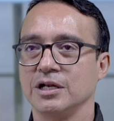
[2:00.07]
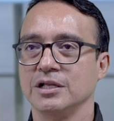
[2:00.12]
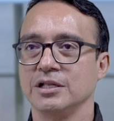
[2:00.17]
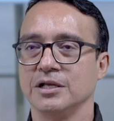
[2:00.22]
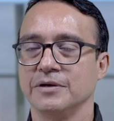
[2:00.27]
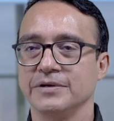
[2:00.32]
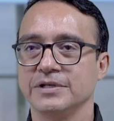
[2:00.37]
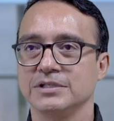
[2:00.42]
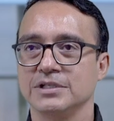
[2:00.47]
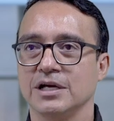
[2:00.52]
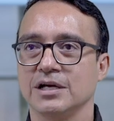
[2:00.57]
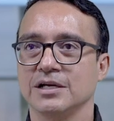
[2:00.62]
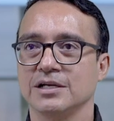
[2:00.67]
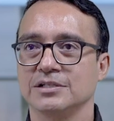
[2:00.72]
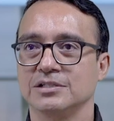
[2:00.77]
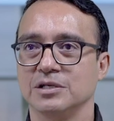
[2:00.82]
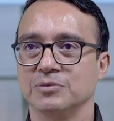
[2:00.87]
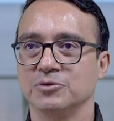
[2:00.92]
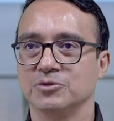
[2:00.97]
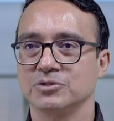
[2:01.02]
Linda Vista, que
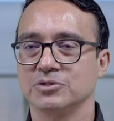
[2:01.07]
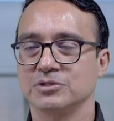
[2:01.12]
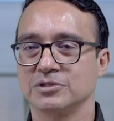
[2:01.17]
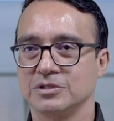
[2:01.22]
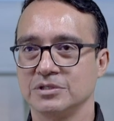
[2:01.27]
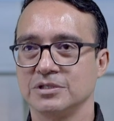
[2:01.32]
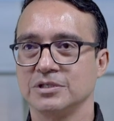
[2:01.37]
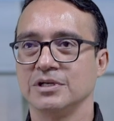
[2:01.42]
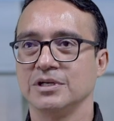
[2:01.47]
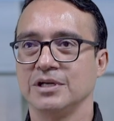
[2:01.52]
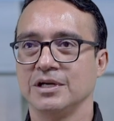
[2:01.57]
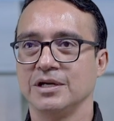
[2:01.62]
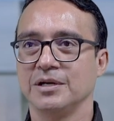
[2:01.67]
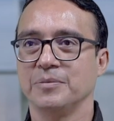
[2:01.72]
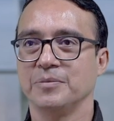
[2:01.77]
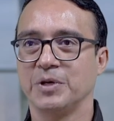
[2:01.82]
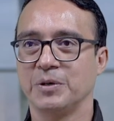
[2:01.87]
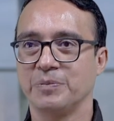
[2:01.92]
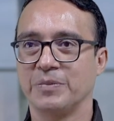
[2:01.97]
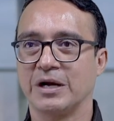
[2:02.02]
estamos
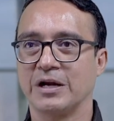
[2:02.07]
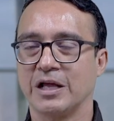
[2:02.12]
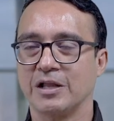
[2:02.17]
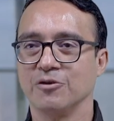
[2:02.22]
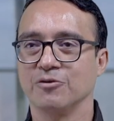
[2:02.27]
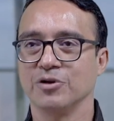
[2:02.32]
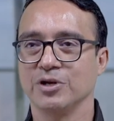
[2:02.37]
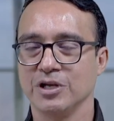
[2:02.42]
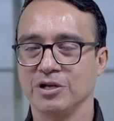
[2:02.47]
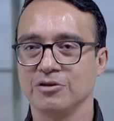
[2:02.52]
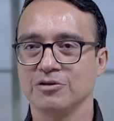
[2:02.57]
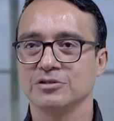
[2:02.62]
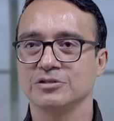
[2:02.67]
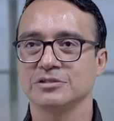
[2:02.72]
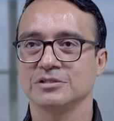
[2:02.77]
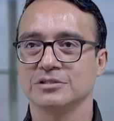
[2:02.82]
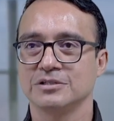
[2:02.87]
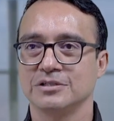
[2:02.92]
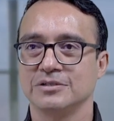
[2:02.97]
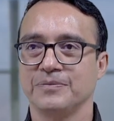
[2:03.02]
preparando niños